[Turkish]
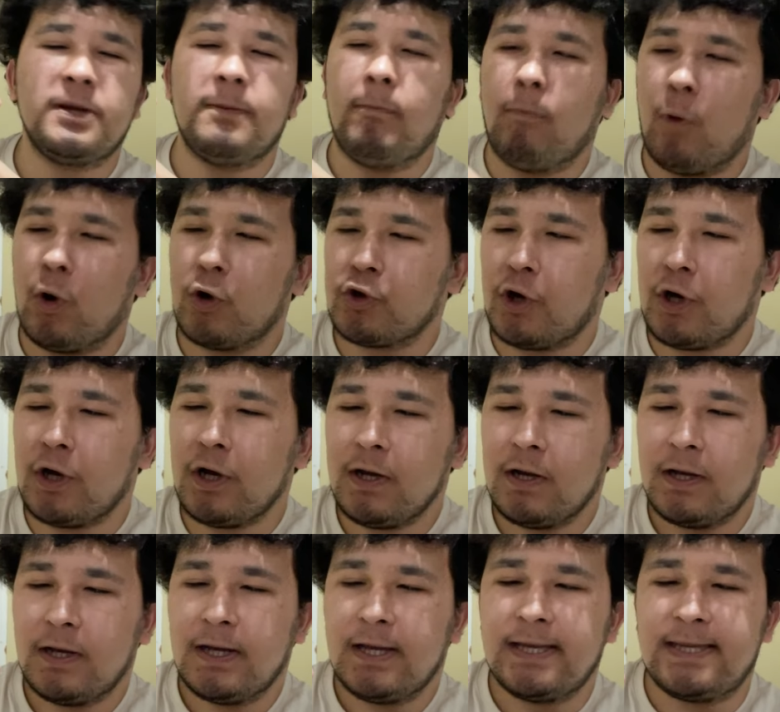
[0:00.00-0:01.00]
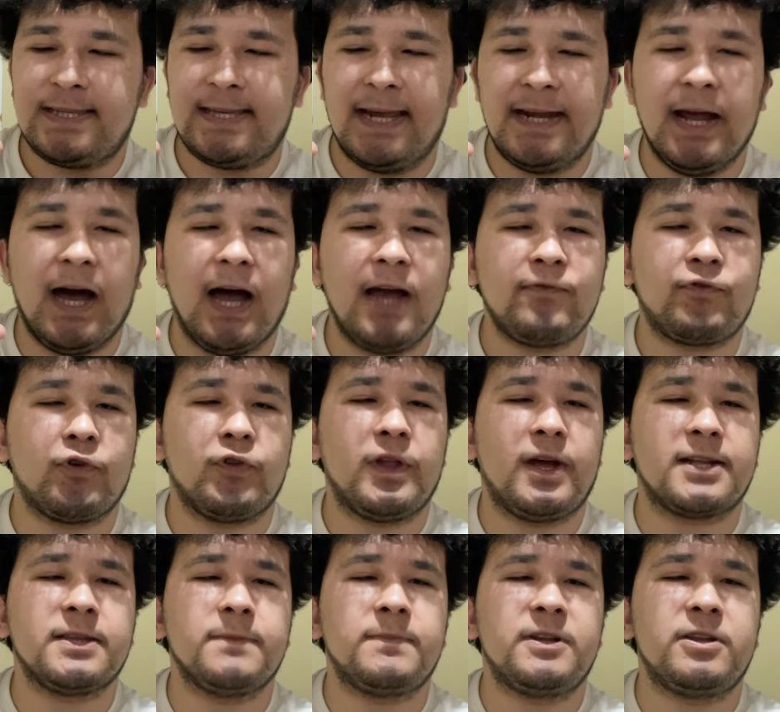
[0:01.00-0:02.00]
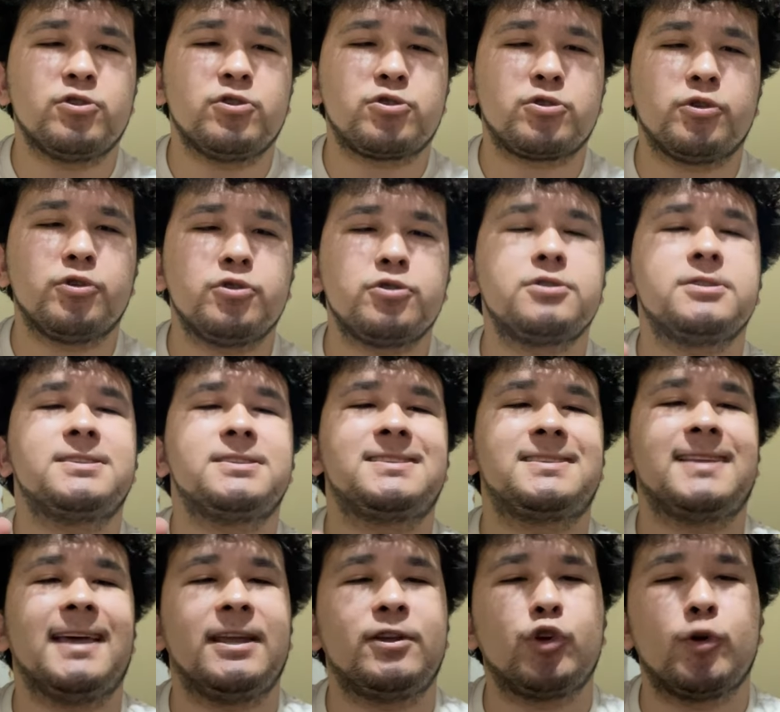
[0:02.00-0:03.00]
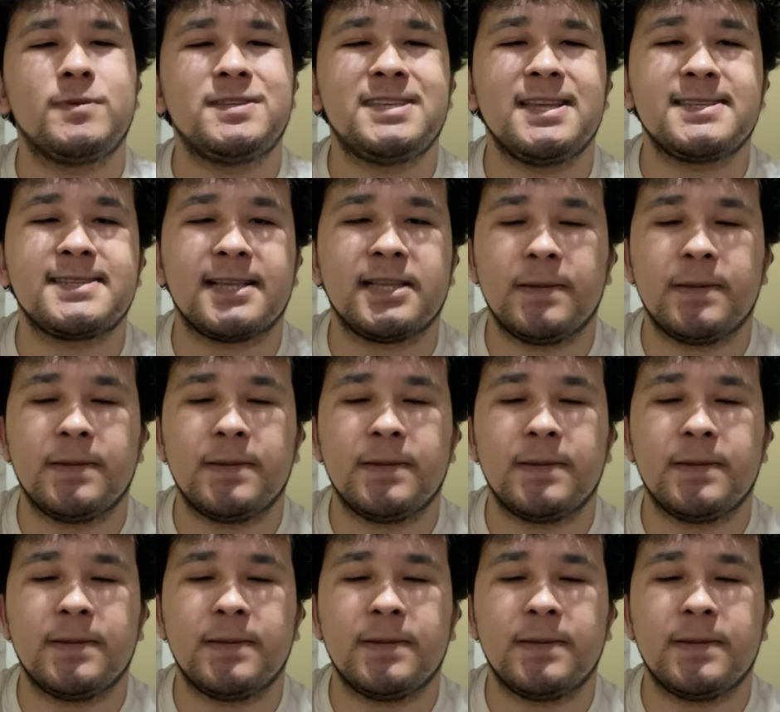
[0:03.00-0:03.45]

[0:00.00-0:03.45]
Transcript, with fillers: de mono. Yeni iPhone'larda biliyorsunuz stereo bir ses